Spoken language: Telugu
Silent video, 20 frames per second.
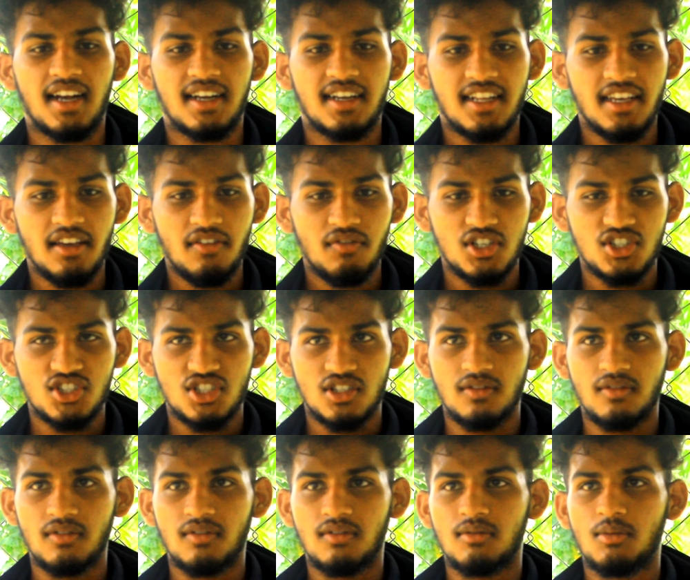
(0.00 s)
అంటే వీ
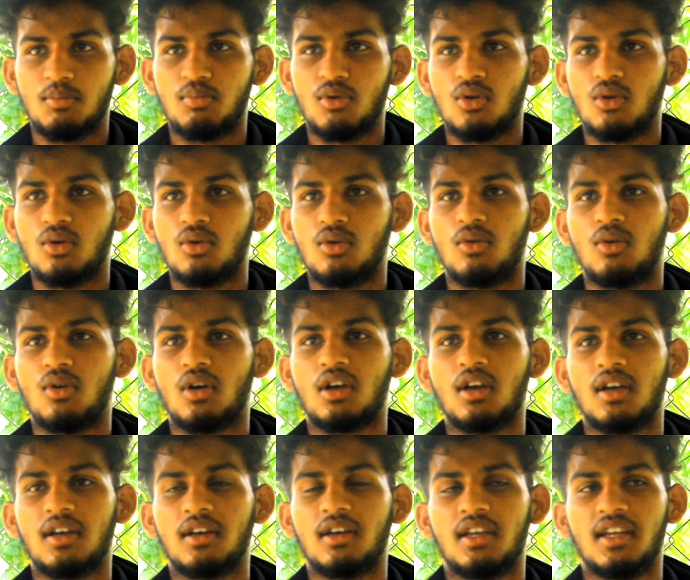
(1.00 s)
ఇప్పుడు
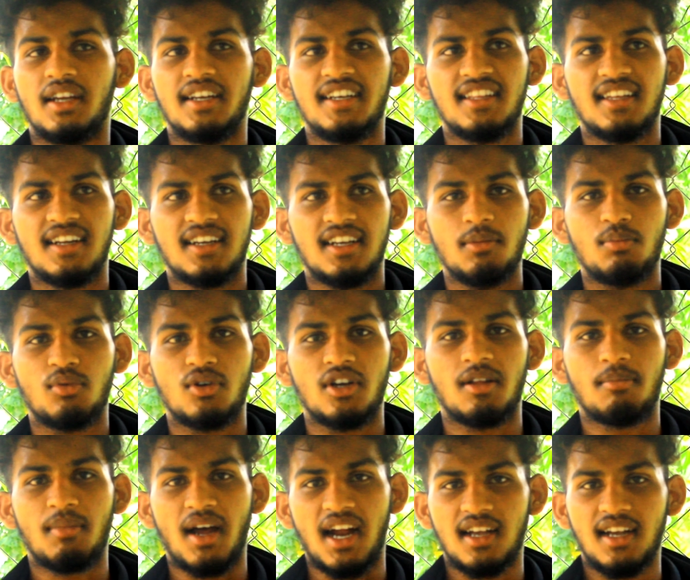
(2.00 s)
ఒక ఏంటిదంటే ఇప్పుడు
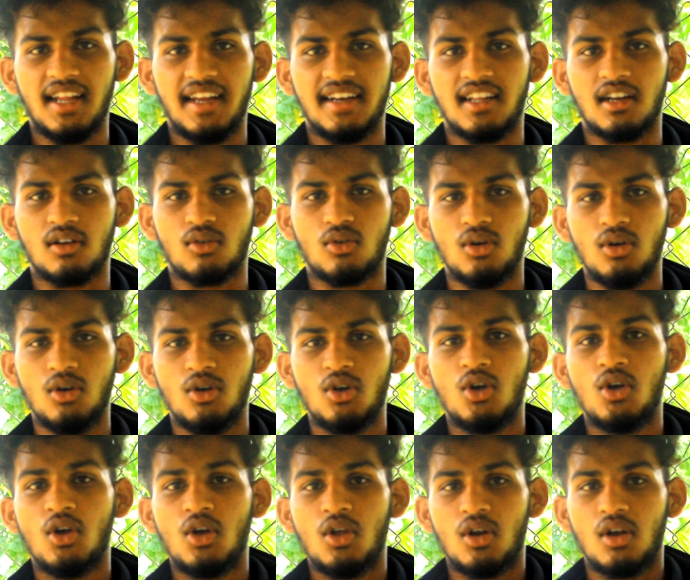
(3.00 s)
నేను మాట్లాడింది అనుకో
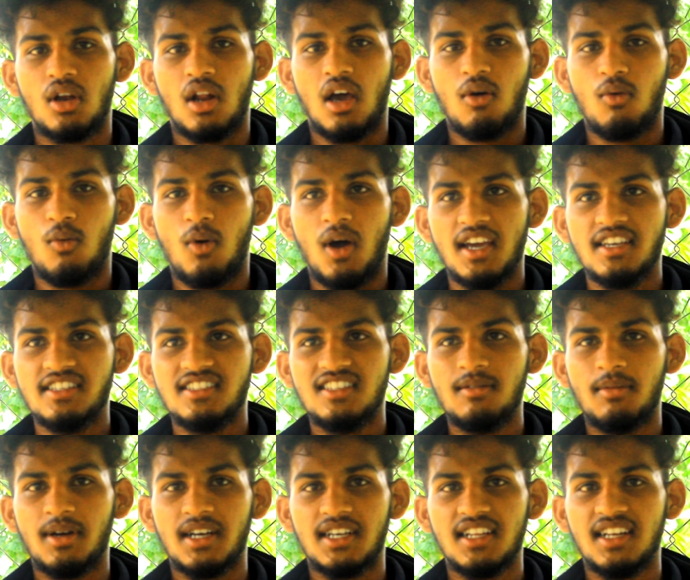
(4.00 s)
నా
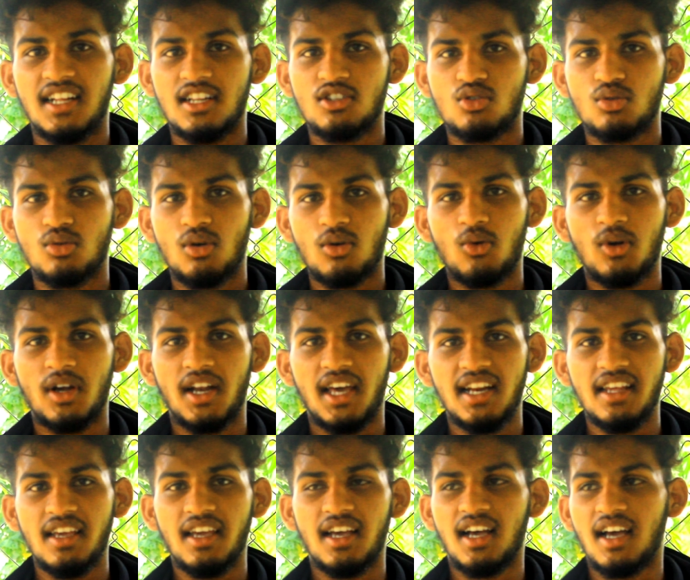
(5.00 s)
వాయిస్ని బట్టి నన్ను
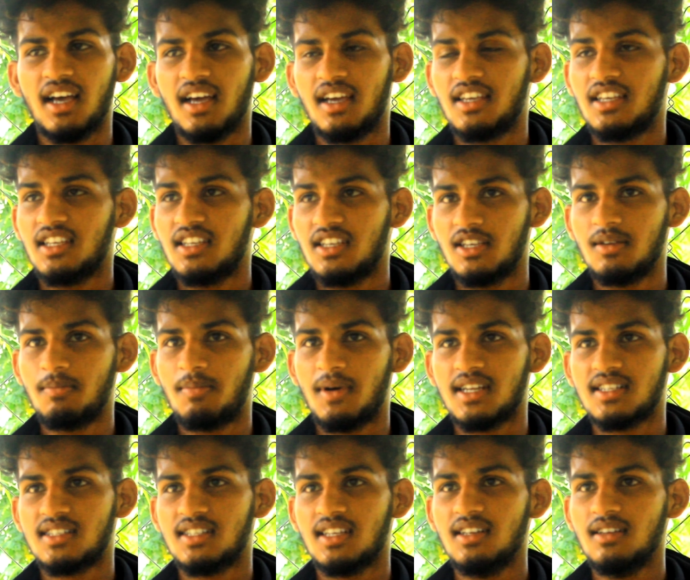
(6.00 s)
చూడకుండానే ఈ
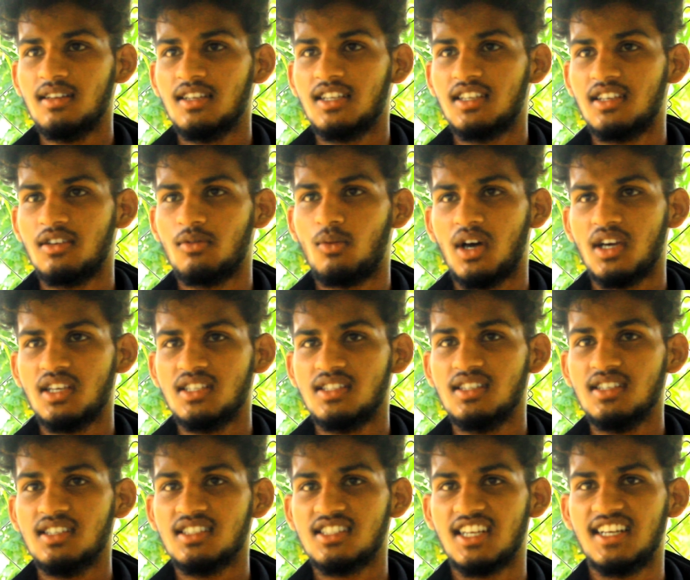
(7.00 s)
పర్సన్ ఈ
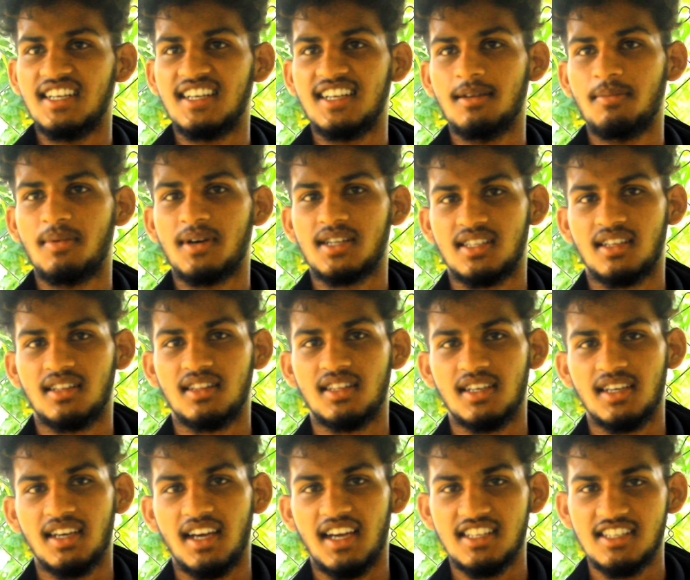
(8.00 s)
వాయిస్ చెంటి
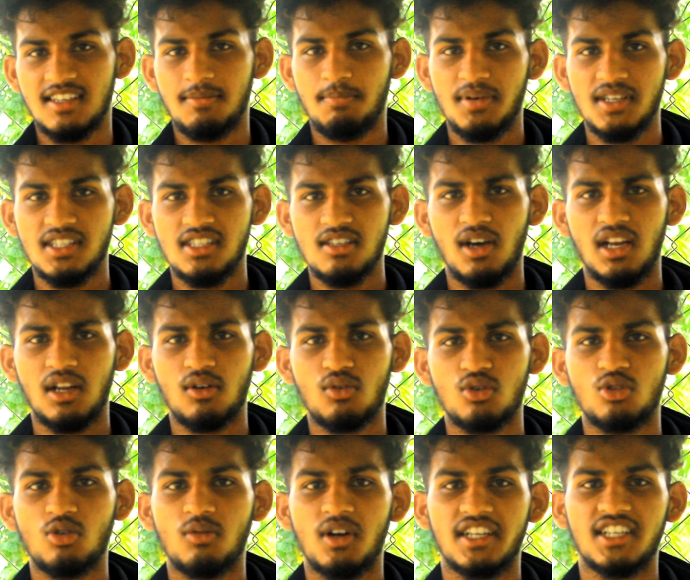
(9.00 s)
పర్సన్ది అని చెప్పేసి వాళ్ళ
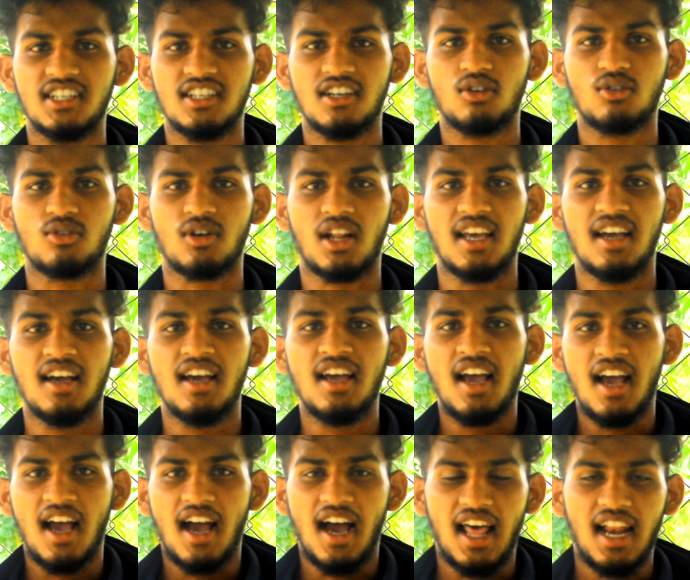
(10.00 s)
గుర్తుపట్టేటట్టు ఉండాలి
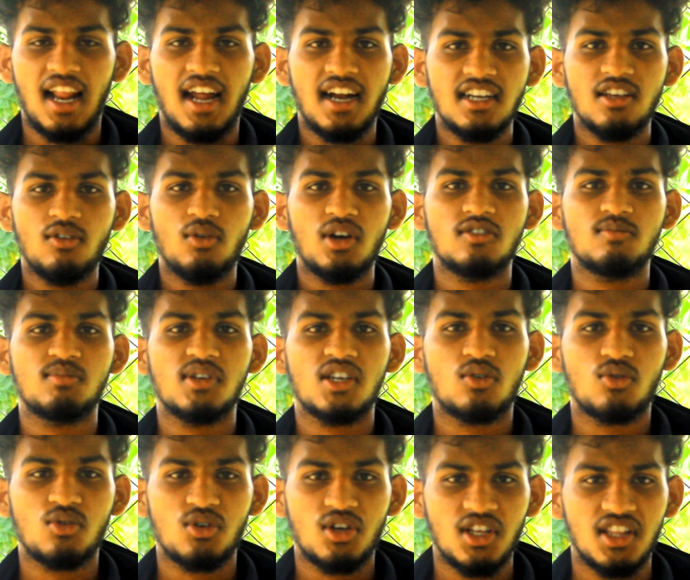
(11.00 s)
అలాంటి వాయిస్
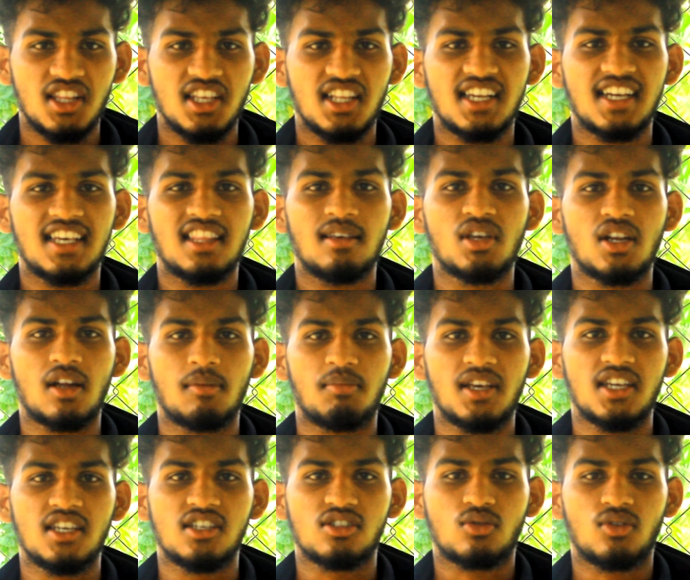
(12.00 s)
మీకు ఉంటే దీనికైతే మీరు
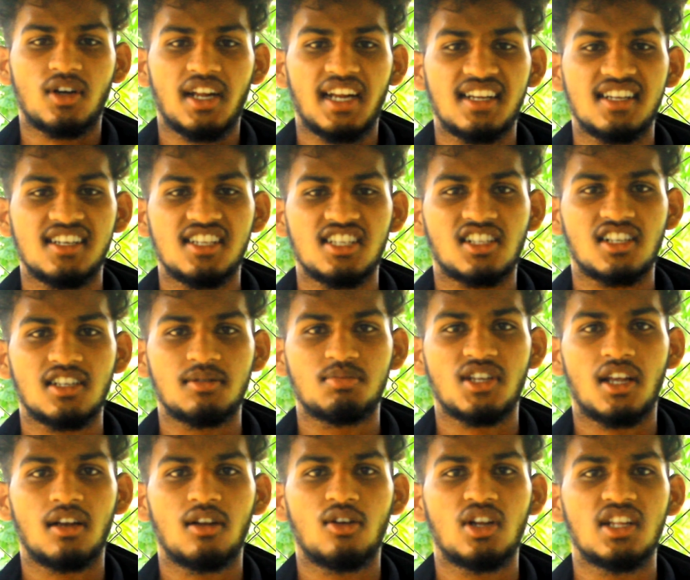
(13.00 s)
అప్లై చేసుకోండి అండ్
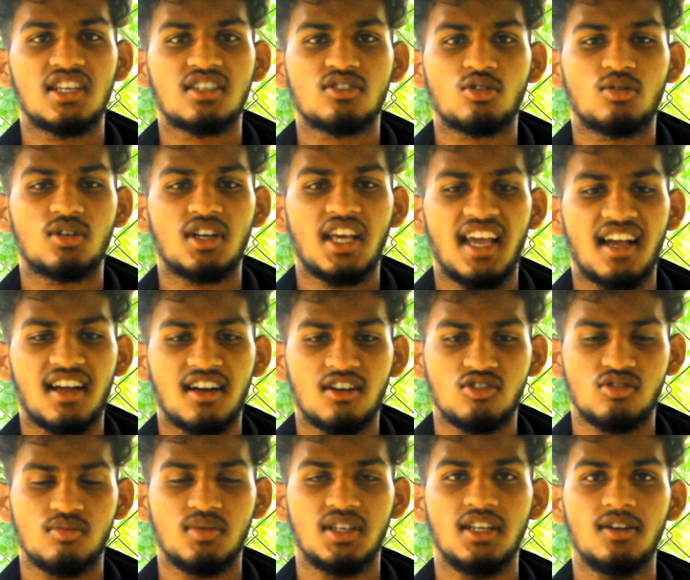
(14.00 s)
డిస్క్రిప్షన్లో లింక్స్ ఉంటాయి అక్కడ
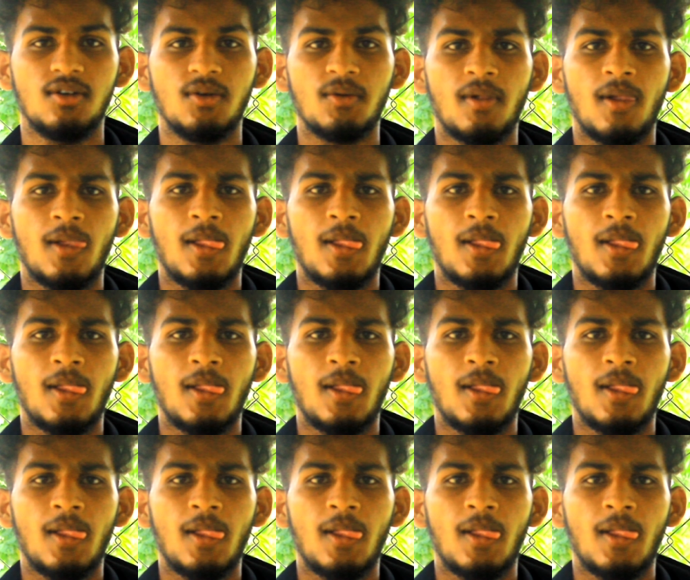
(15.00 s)
నుంచి మీరు